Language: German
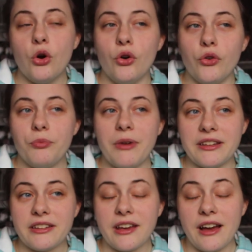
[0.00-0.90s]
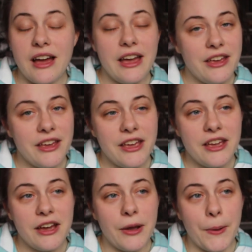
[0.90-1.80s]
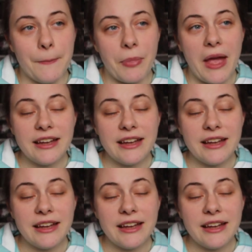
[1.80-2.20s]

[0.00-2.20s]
Und Band 3 ähm,